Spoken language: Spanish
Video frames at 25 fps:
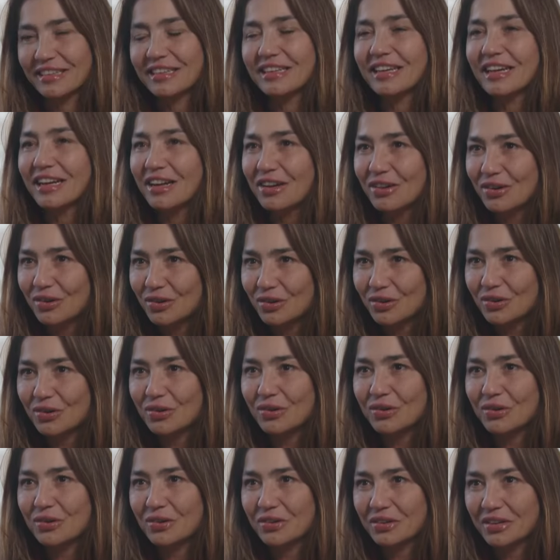Qué loco,
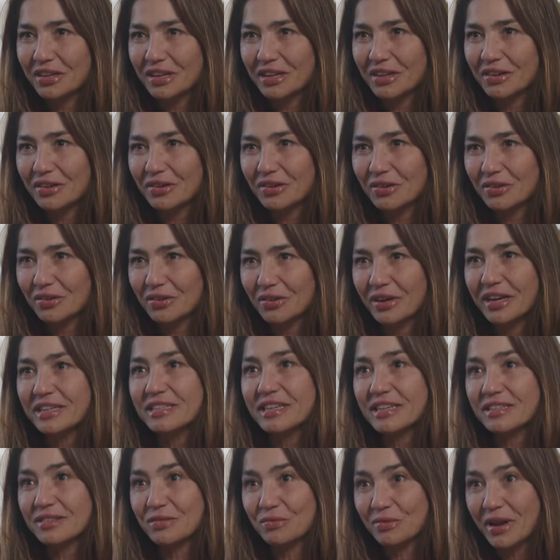Esa
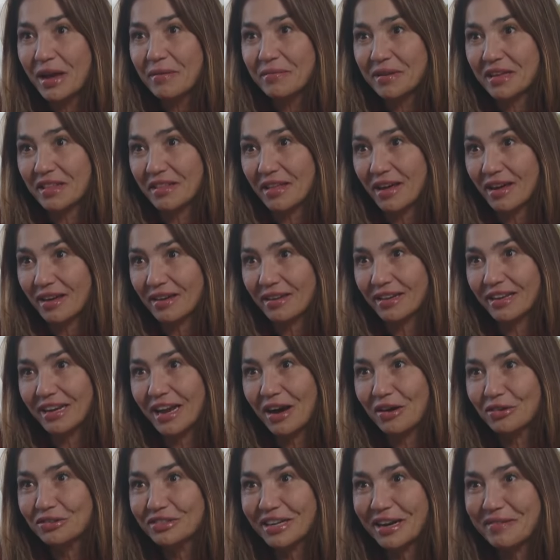es una vida. Y la
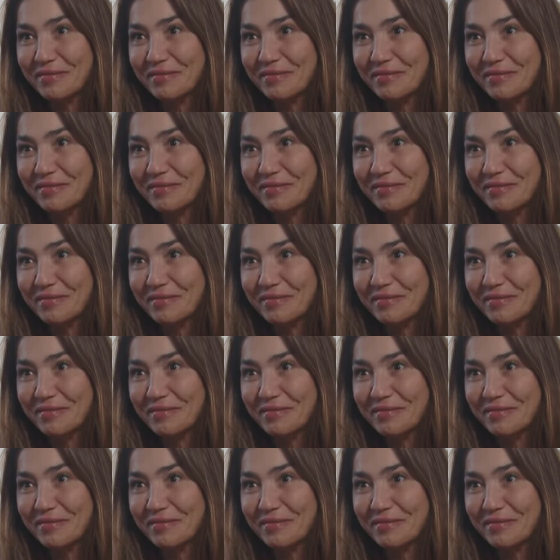otra